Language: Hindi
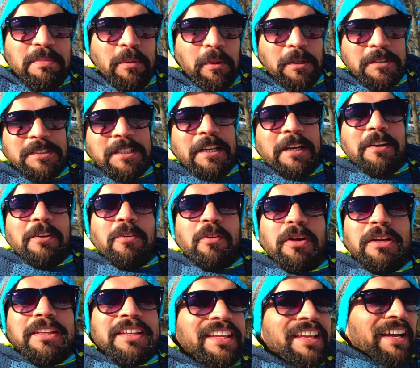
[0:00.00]
पे पहुंच गए हैं
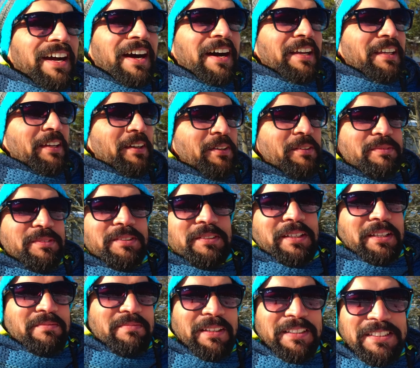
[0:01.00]
और क्या ये
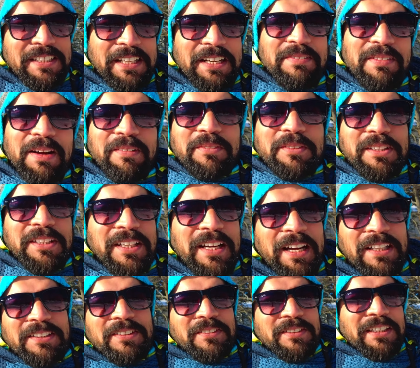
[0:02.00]
खूबसूरत मंज़र है मैं आपको
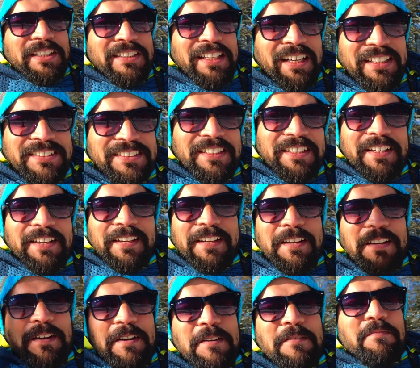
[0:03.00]
दिखाता हूँ ये डक्स
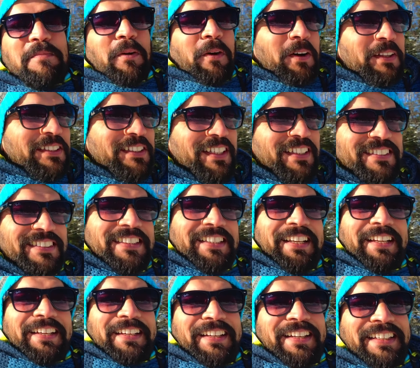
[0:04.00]
बहुत ही
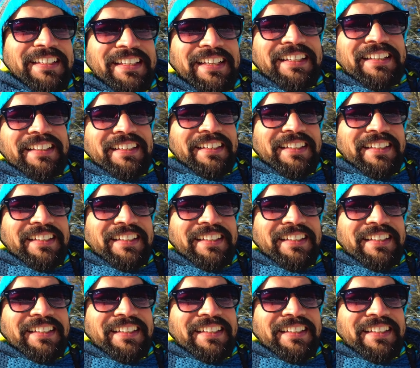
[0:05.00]
हसीन लग रही हैं